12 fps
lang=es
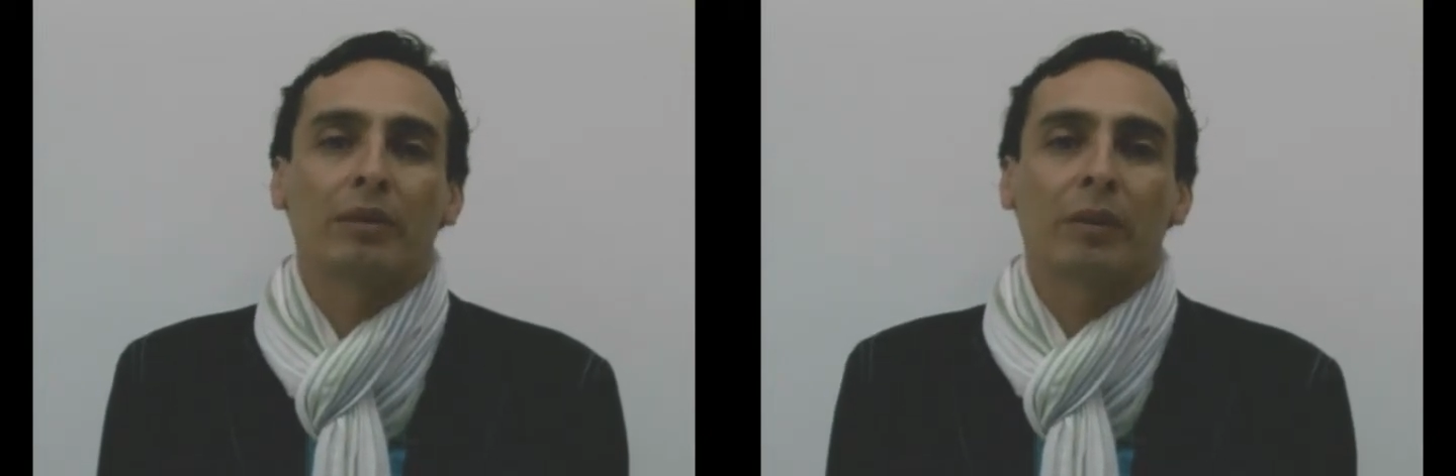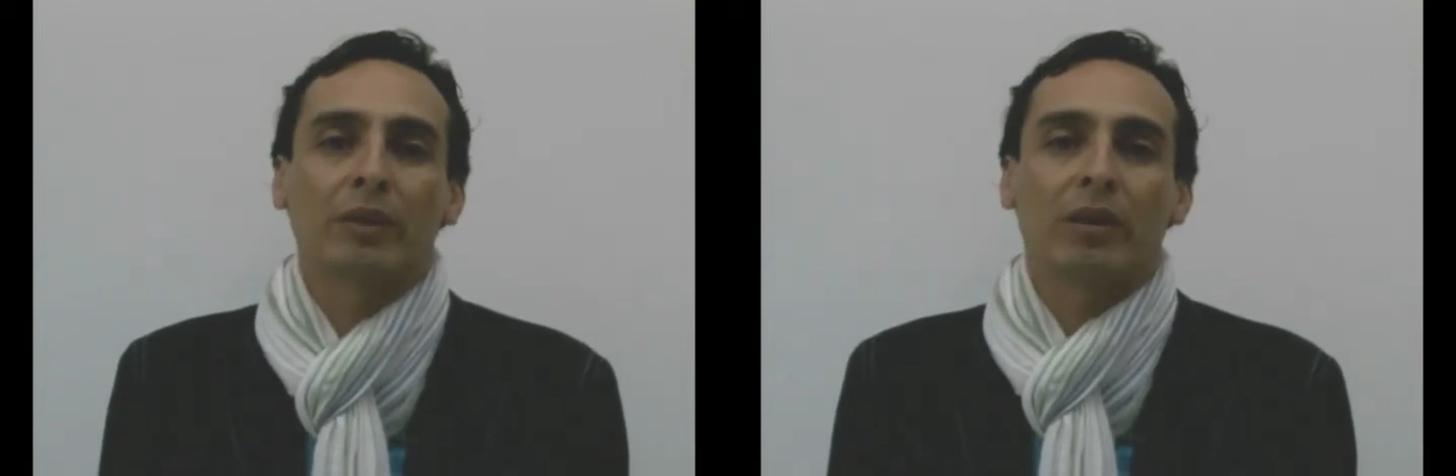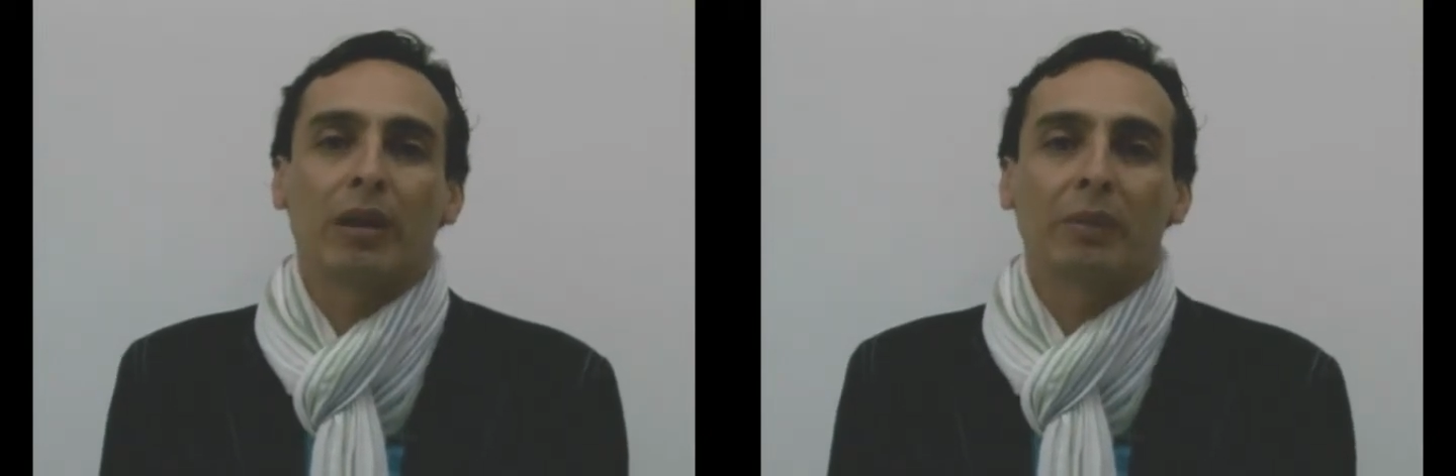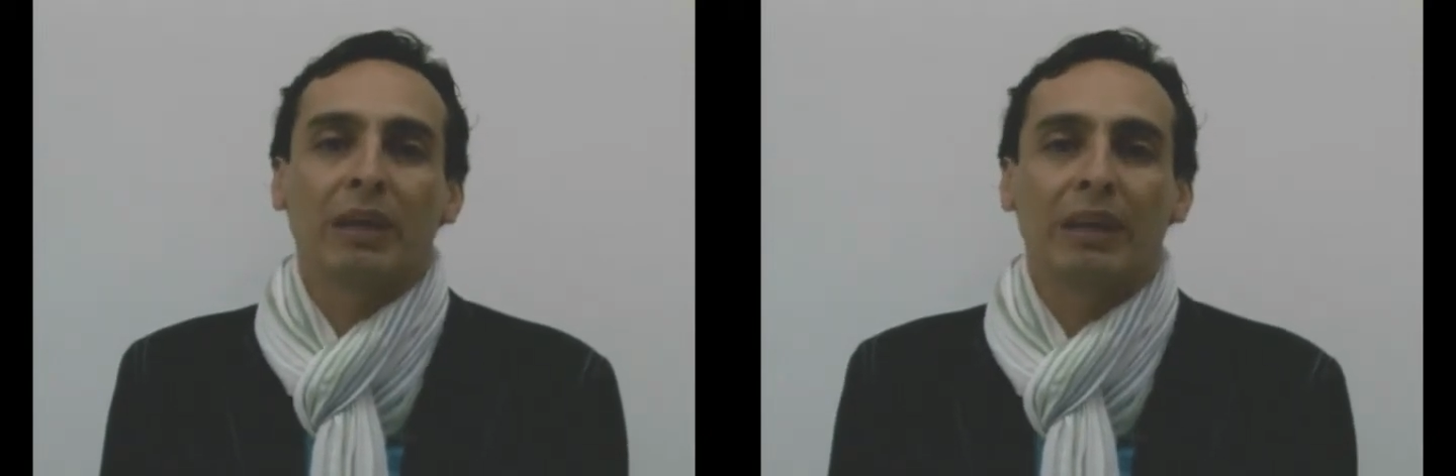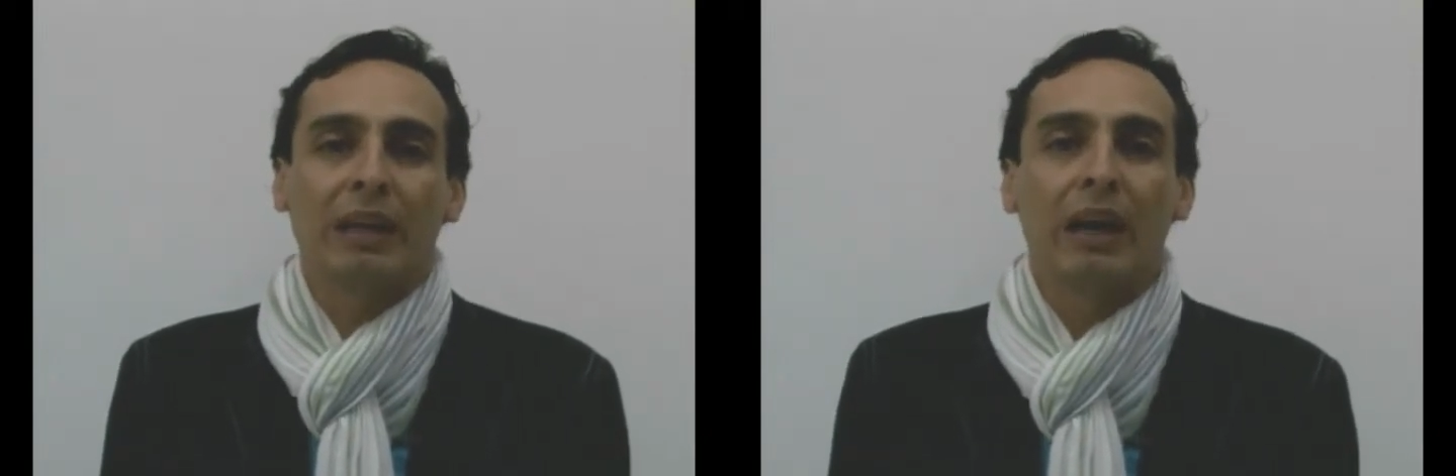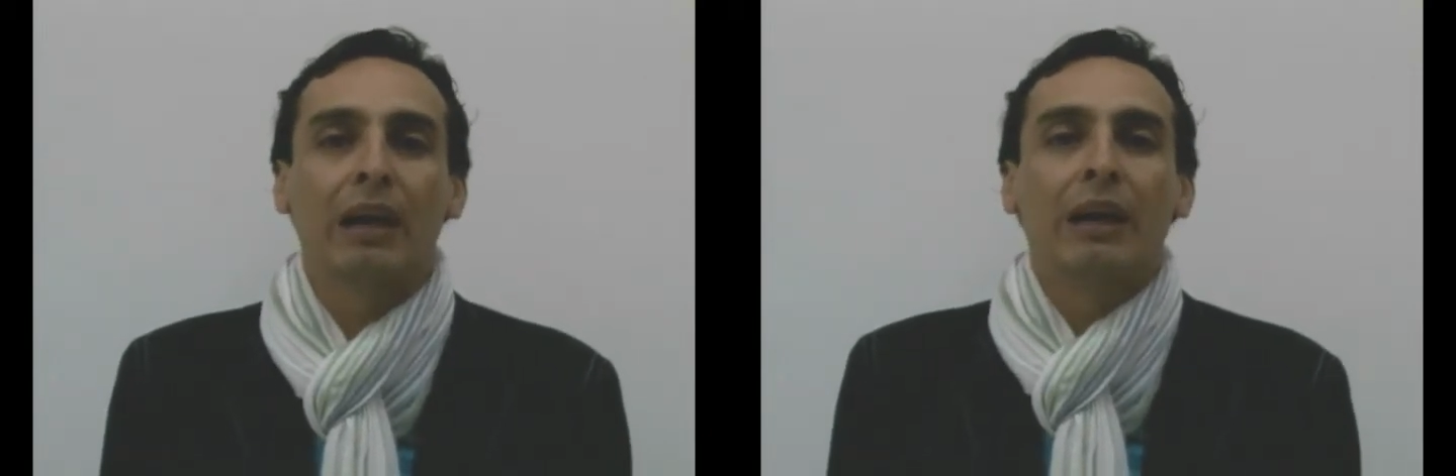respecto de la
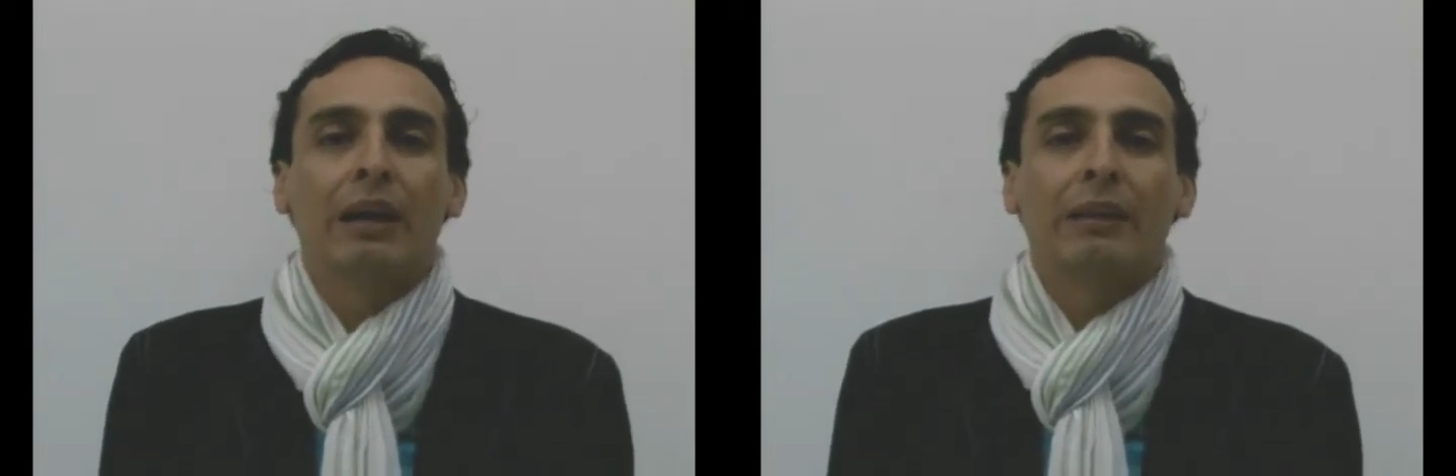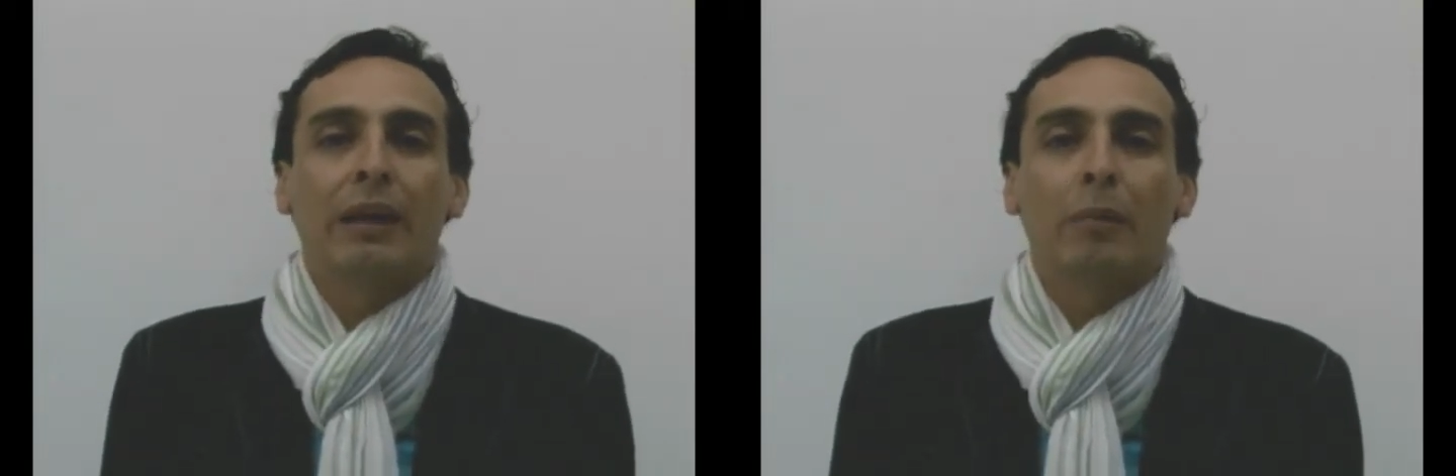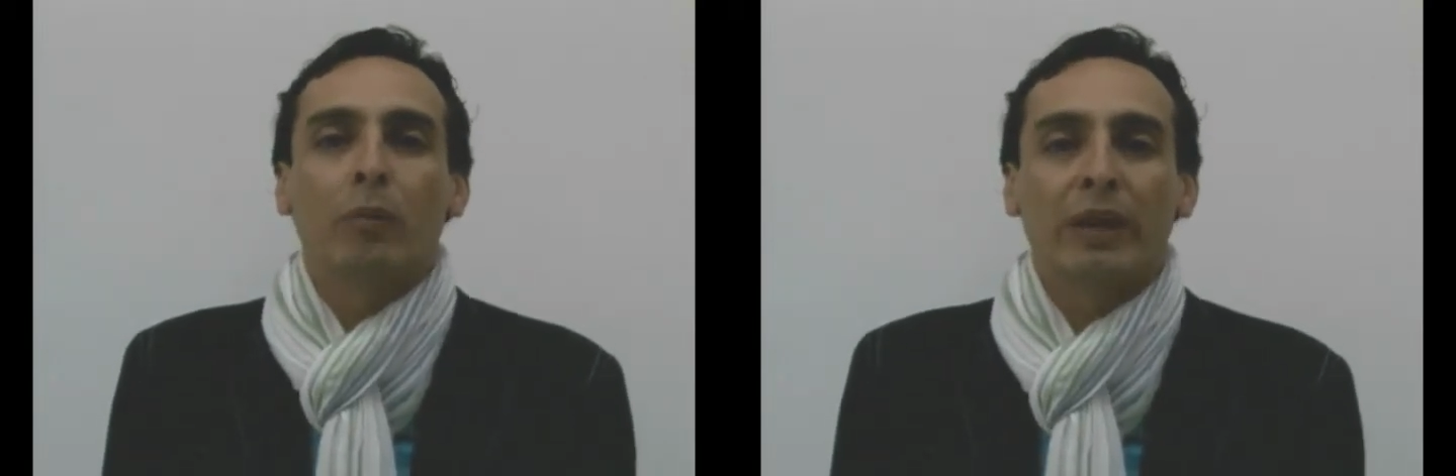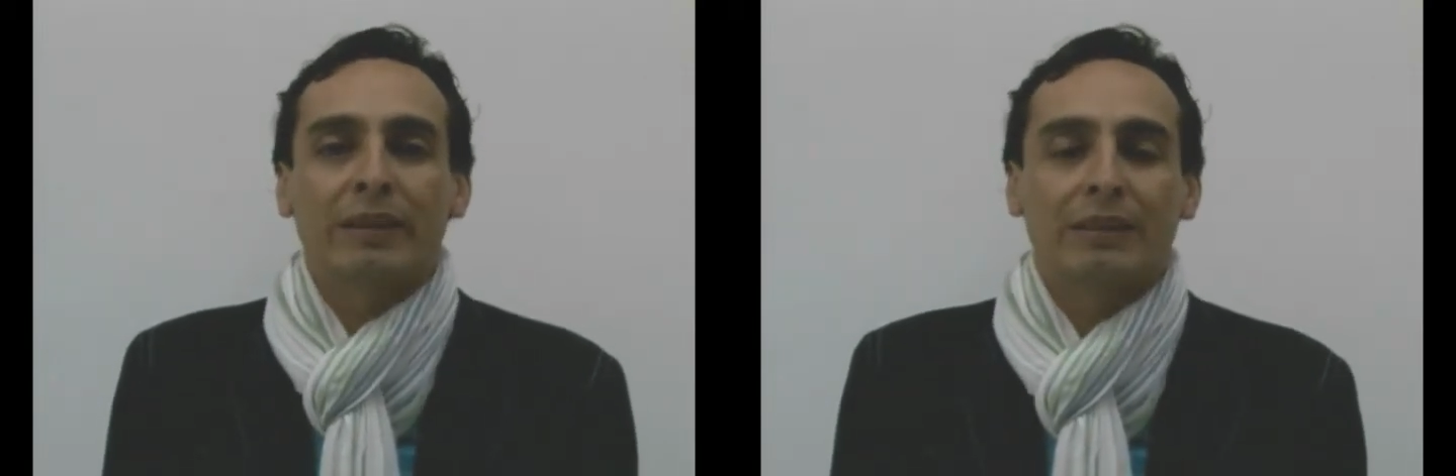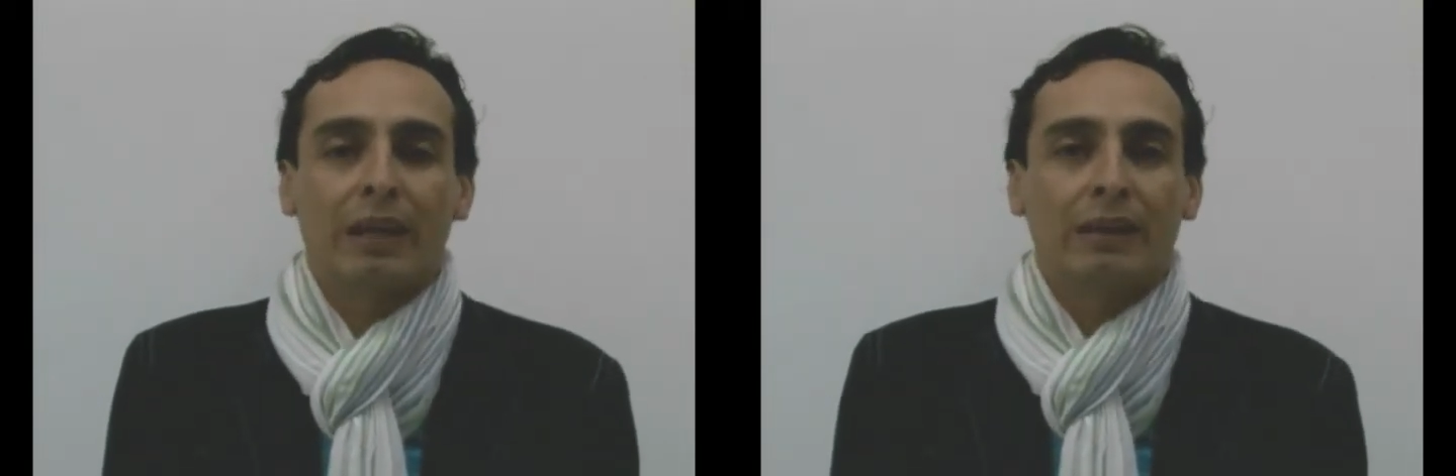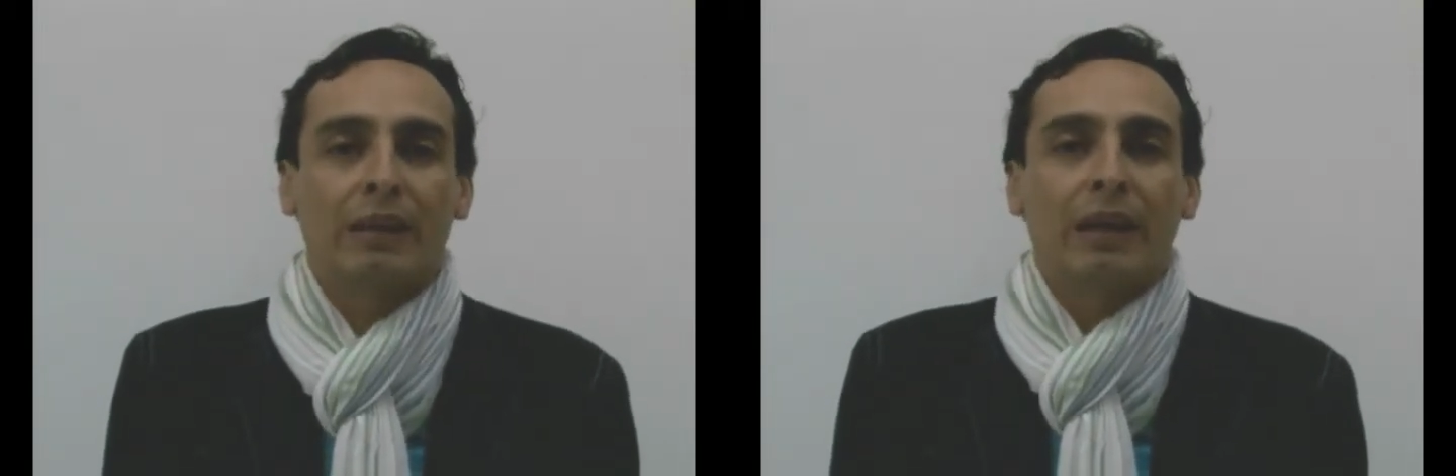minería
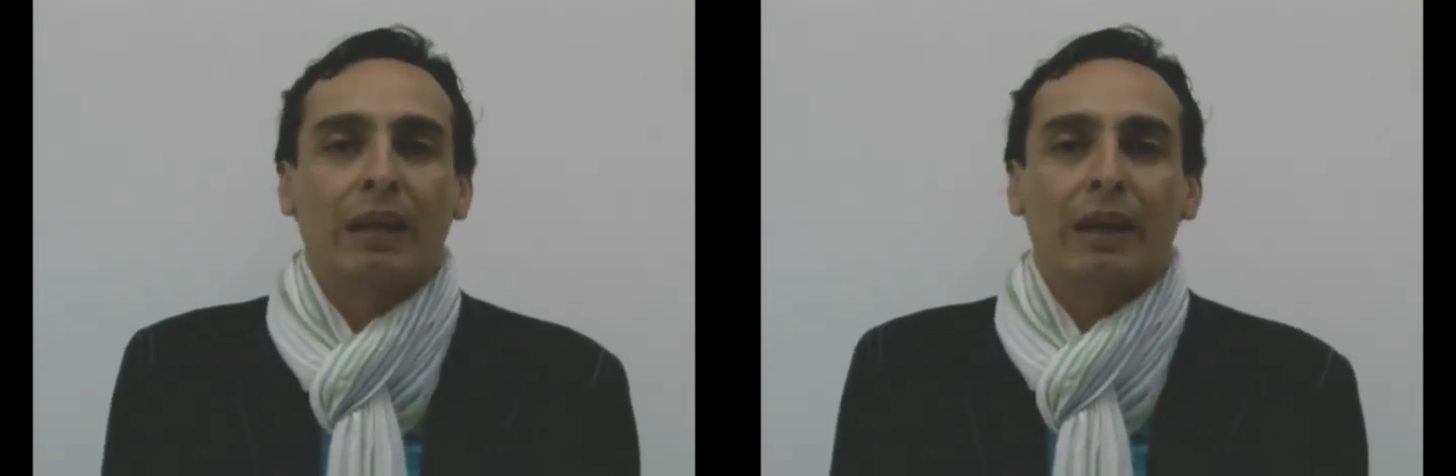demuestran